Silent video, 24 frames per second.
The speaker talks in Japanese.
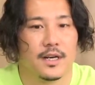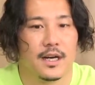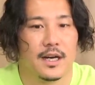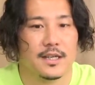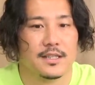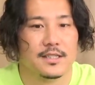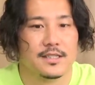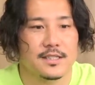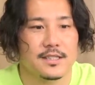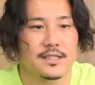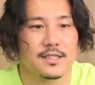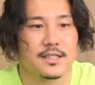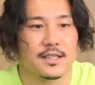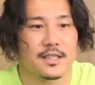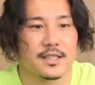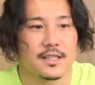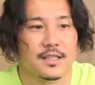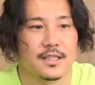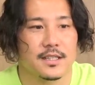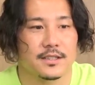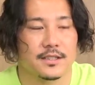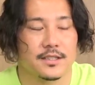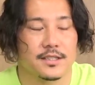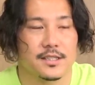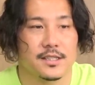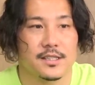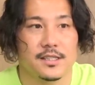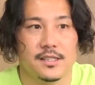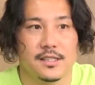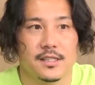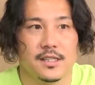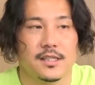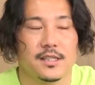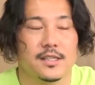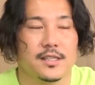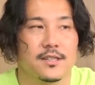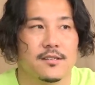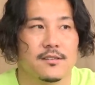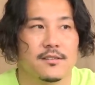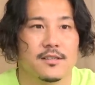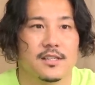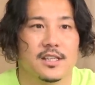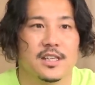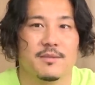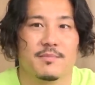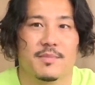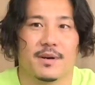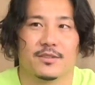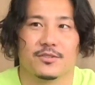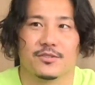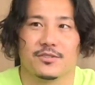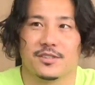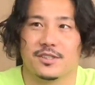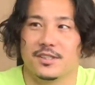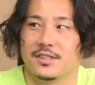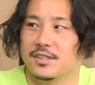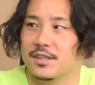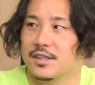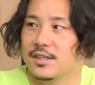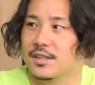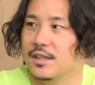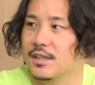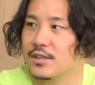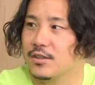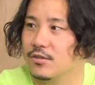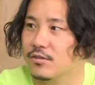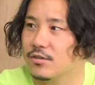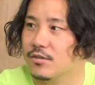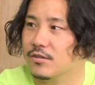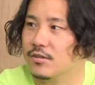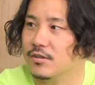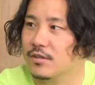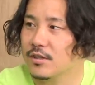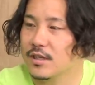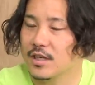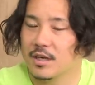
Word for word: 安心感があって信頼できるキーパーの指示じゃないと、